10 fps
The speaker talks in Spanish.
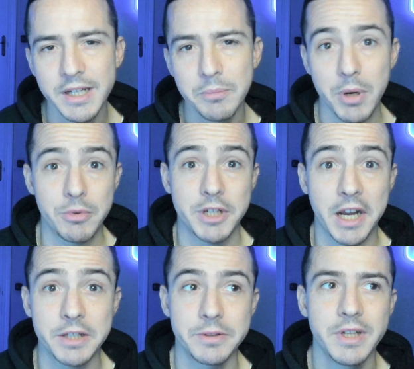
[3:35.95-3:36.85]
Pero por si
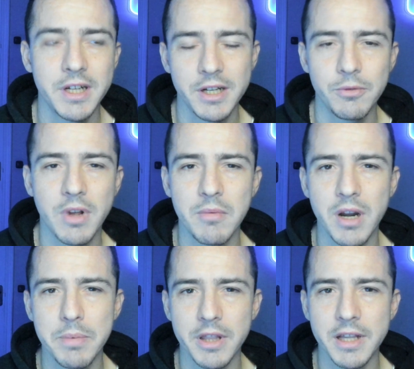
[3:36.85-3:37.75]
acaso, nunca
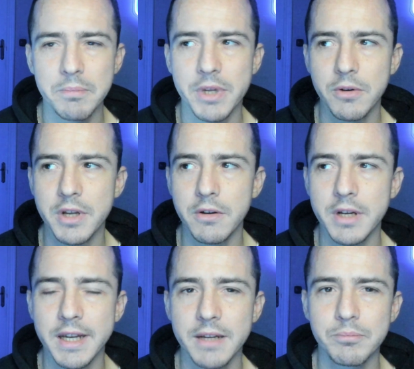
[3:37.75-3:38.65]
mola perder, pero creo
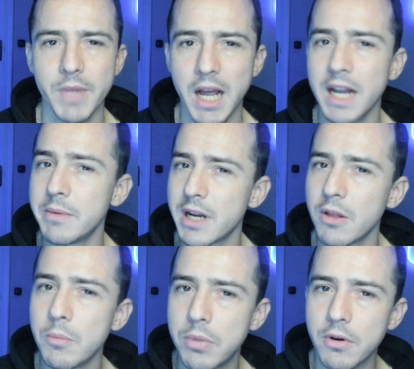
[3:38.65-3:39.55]
que ha liberado
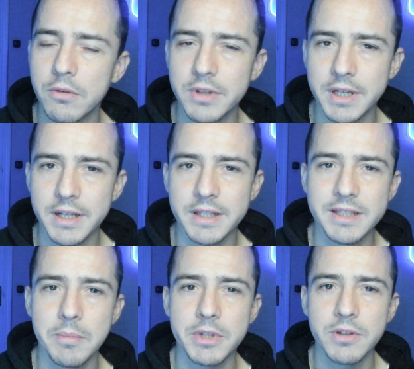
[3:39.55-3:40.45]
un poco de, de
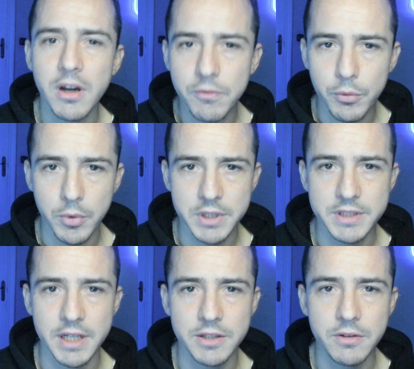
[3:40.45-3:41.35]
esa presión a los
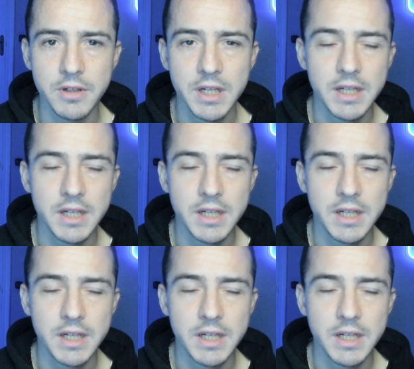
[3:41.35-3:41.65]
futbolistas, ¿no?